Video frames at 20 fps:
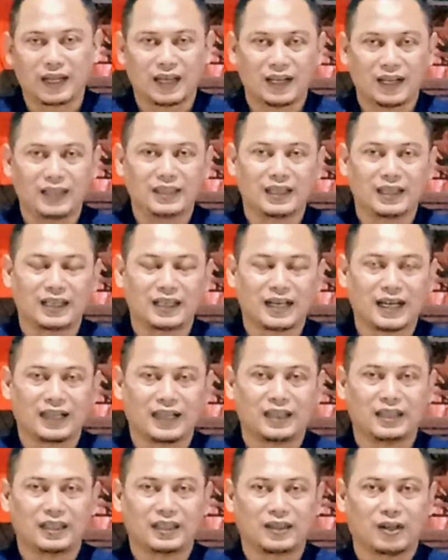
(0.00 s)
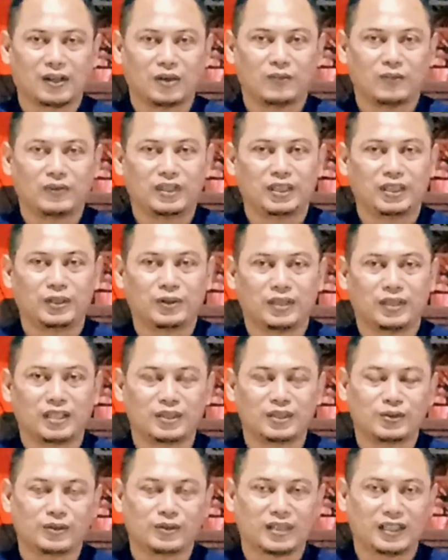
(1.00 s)
WA yang ada di kolom video
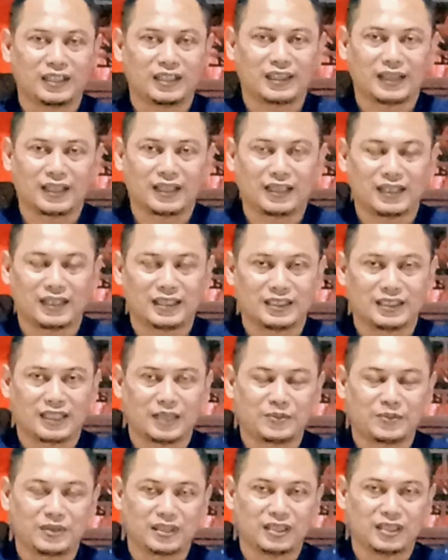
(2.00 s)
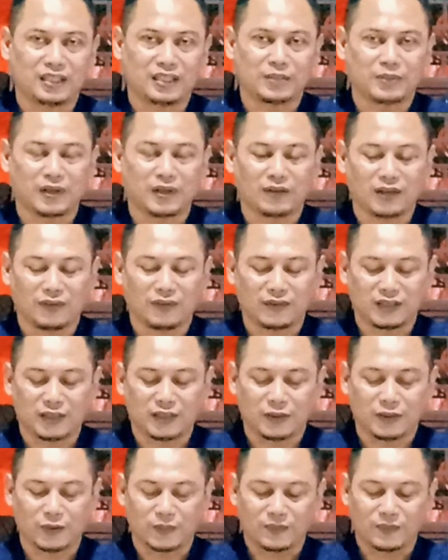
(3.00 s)
dan juga di deskripsi di bawah
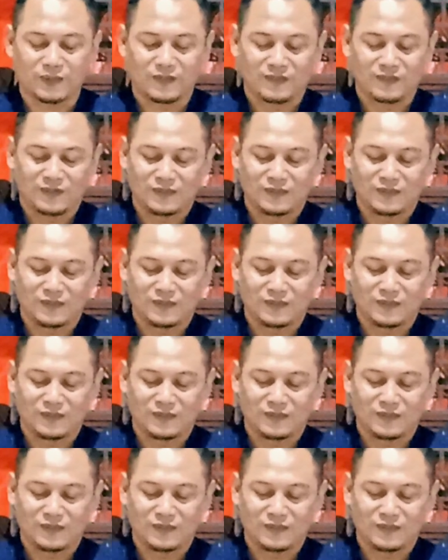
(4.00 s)
video